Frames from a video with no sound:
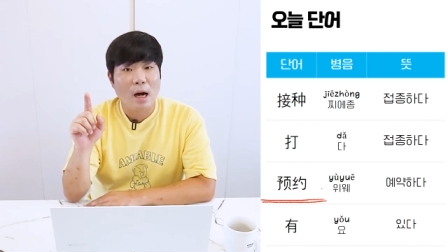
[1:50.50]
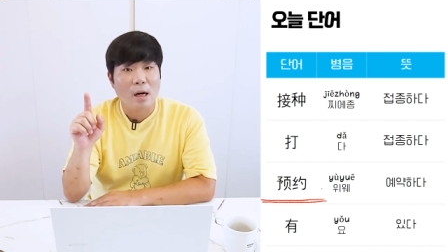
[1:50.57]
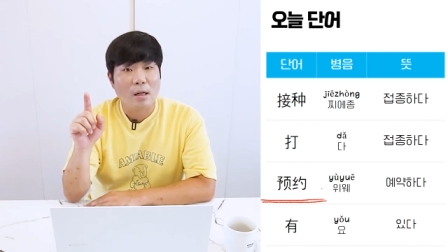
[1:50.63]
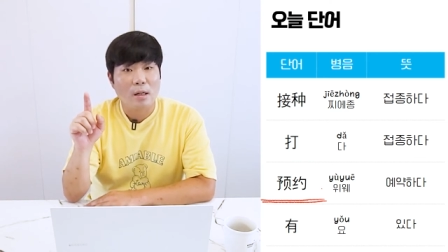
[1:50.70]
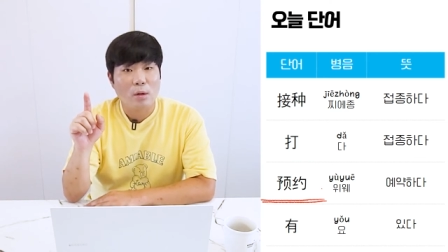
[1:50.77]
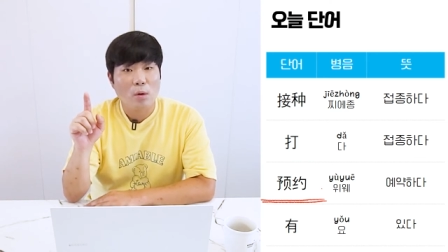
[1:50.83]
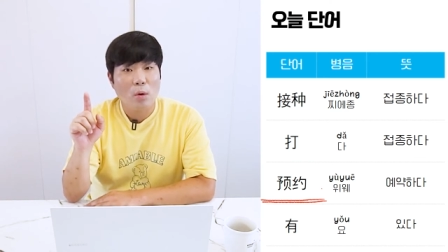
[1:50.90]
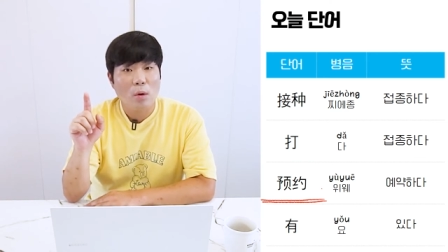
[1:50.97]

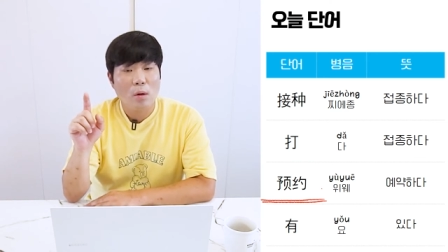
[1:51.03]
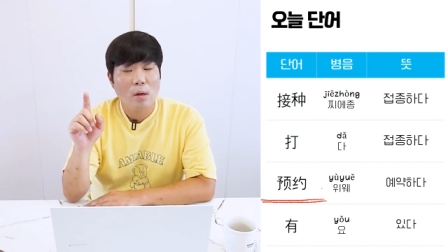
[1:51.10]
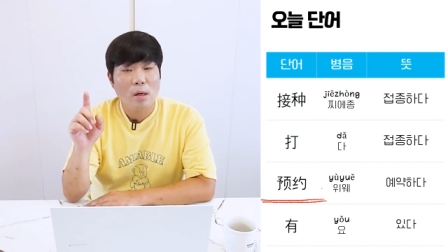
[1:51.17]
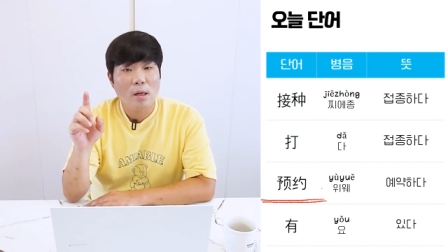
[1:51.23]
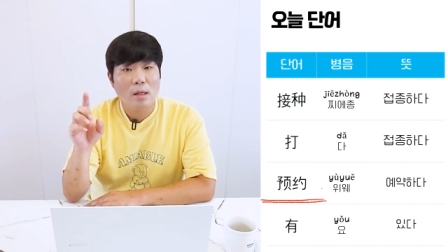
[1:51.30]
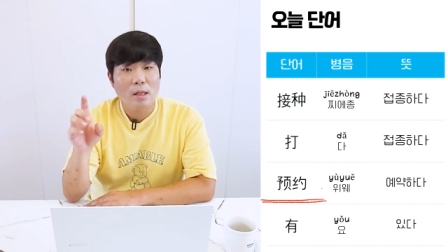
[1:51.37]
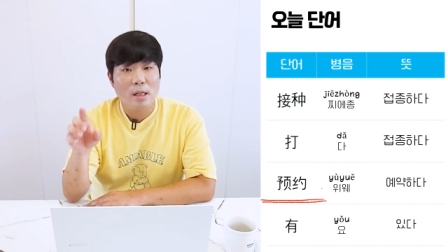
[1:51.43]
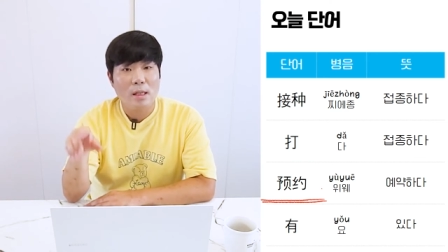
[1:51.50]
그리고
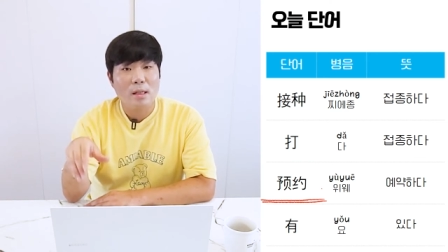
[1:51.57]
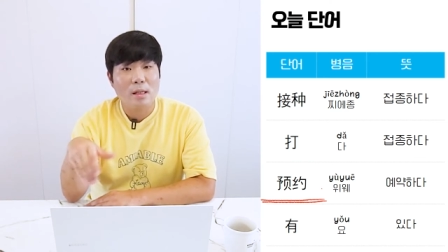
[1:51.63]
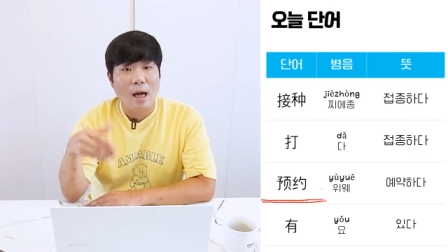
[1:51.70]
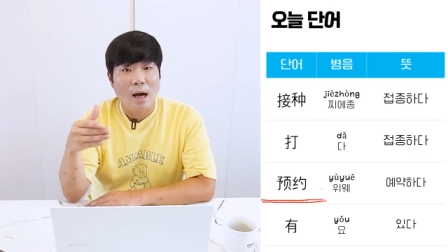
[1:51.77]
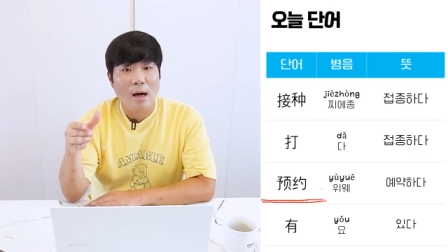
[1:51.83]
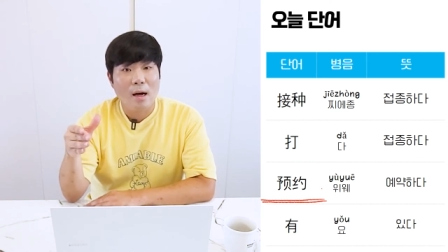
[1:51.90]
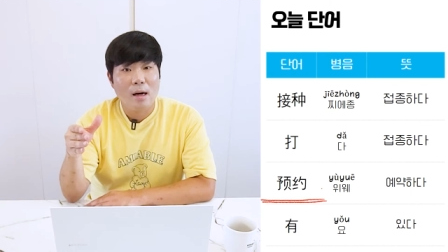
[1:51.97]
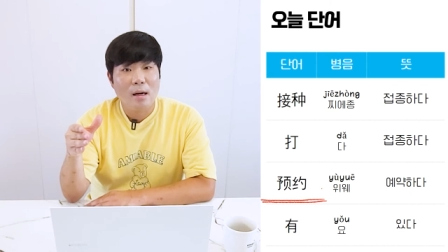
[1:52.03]

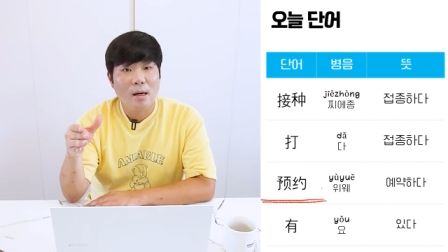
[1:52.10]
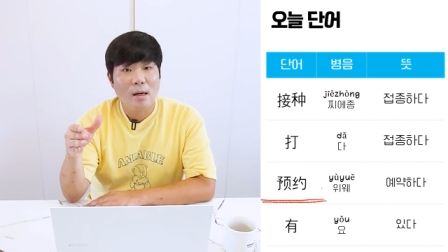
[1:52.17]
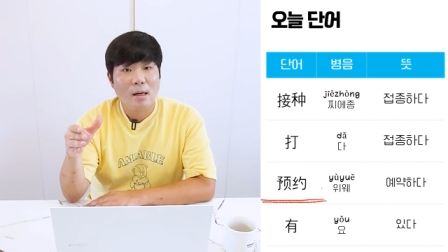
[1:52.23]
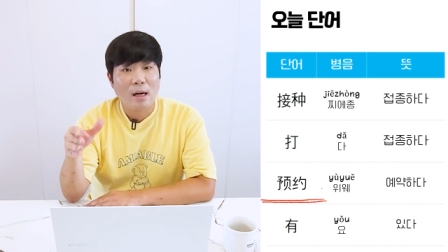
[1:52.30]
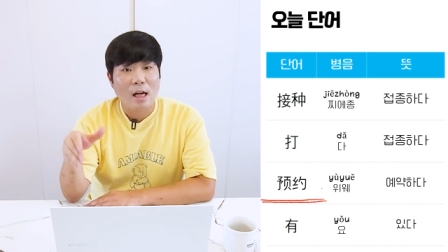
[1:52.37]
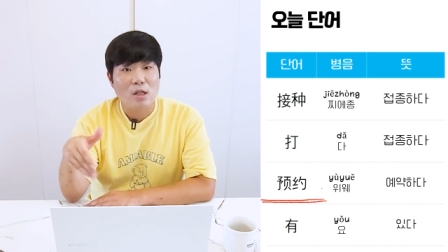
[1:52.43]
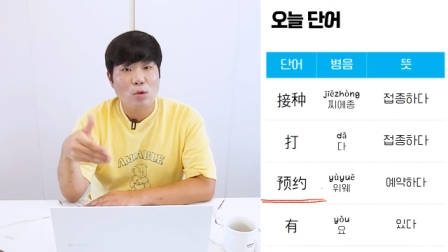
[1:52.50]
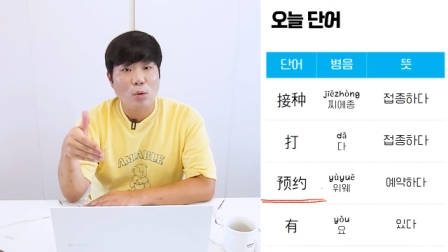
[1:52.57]
있다
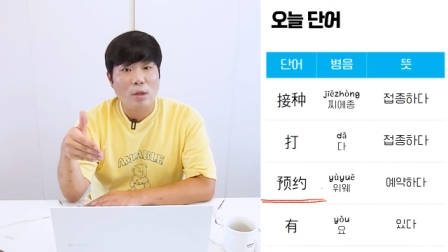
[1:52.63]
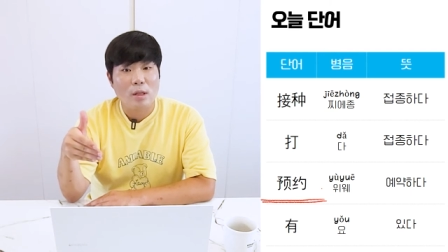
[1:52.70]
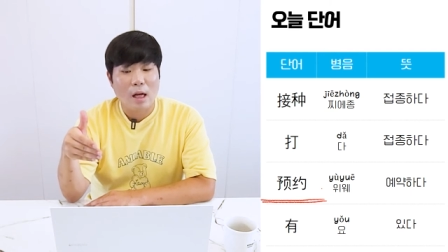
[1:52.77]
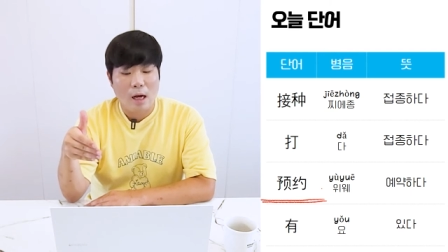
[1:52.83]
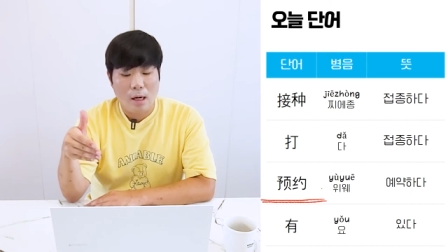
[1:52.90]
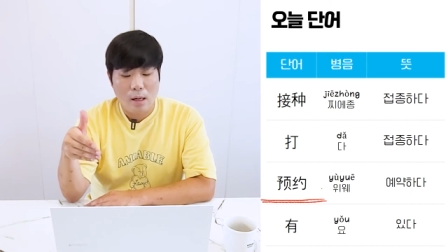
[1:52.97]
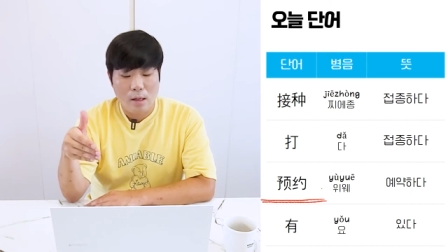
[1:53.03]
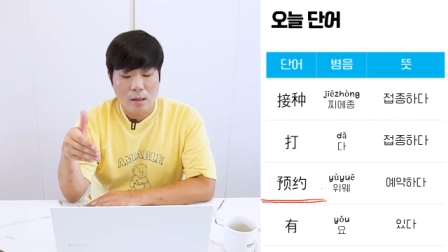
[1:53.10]
가지고
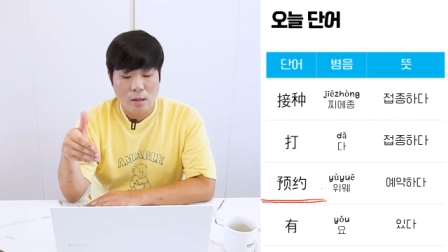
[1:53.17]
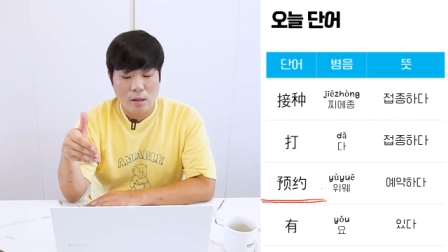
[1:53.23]
있다